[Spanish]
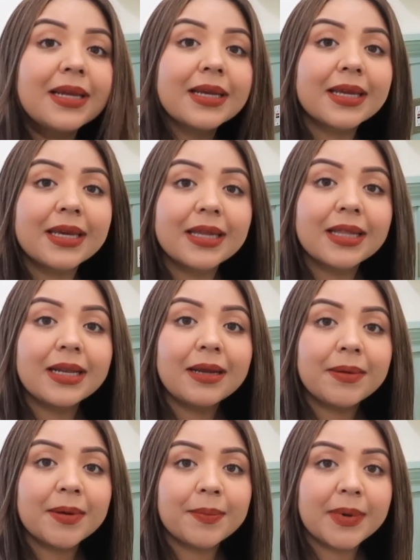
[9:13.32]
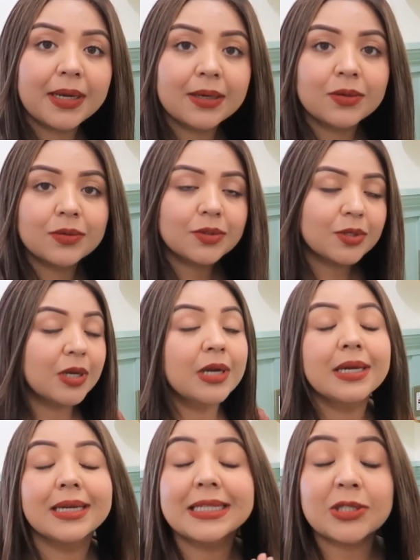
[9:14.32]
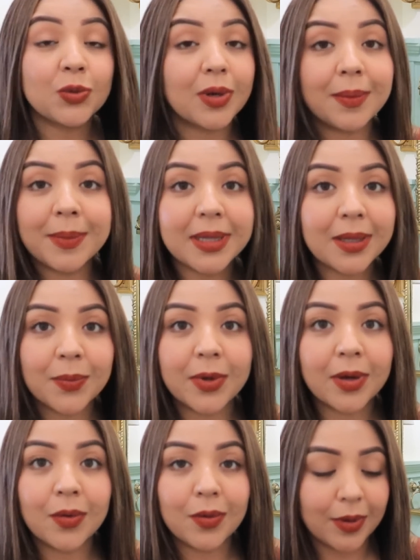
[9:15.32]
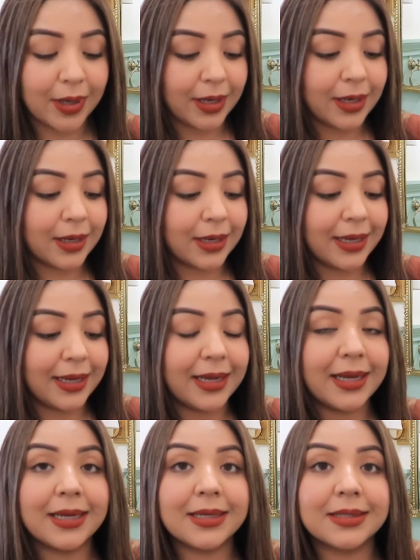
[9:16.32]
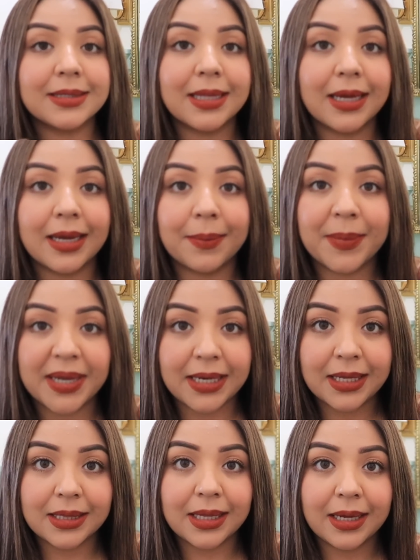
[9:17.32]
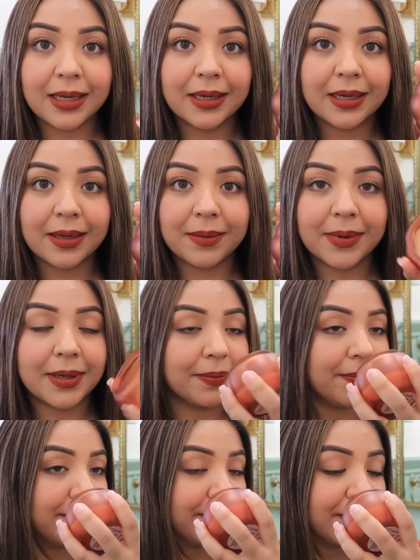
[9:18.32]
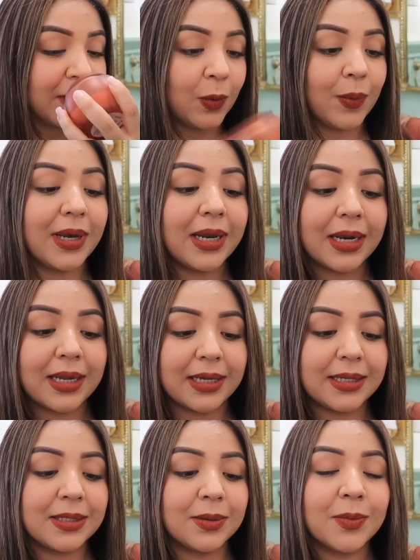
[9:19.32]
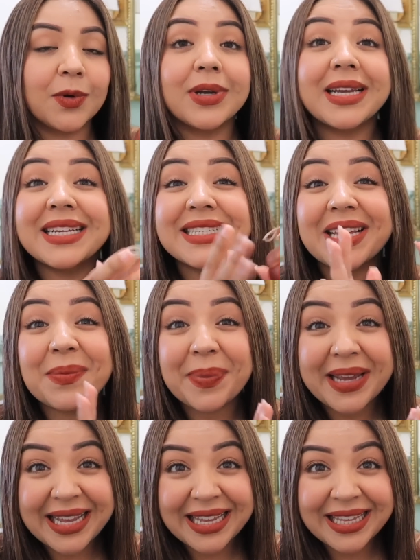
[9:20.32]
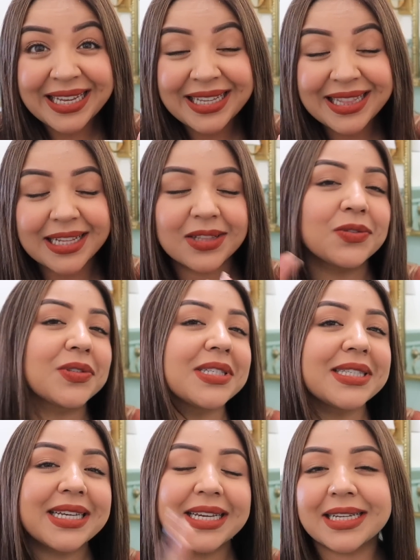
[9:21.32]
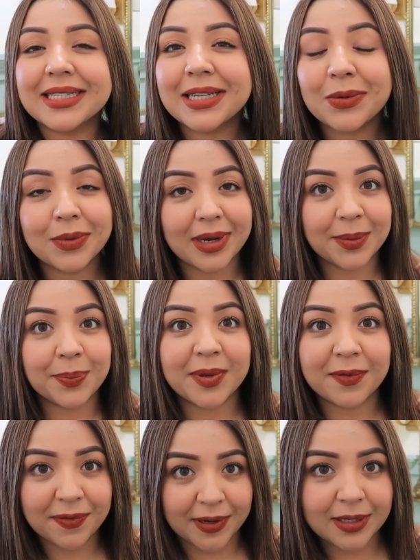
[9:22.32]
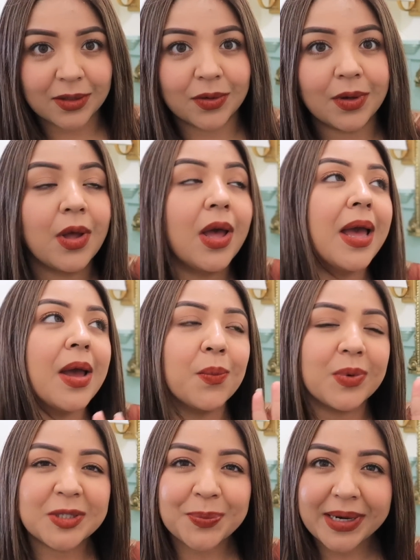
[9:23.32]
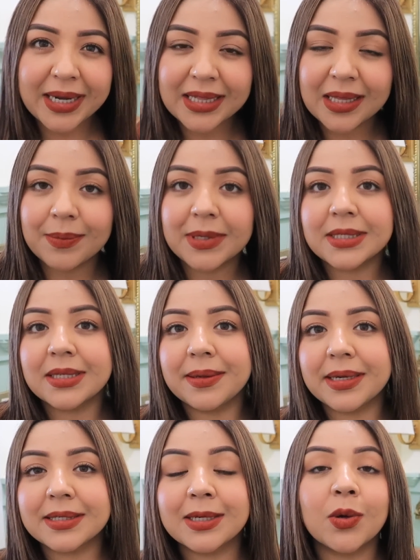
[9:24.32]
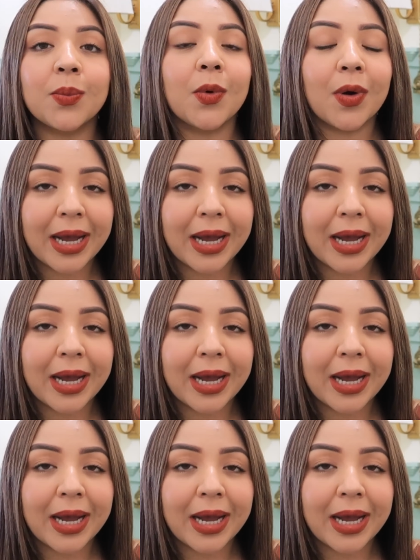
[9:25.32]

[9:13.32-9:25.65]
de aquí de lavamanos solamente voy a colocar esta velita, que vean, huele riquísima y está pequeñita, entonces dije es el lugar perfecto, pues para que también se vea así como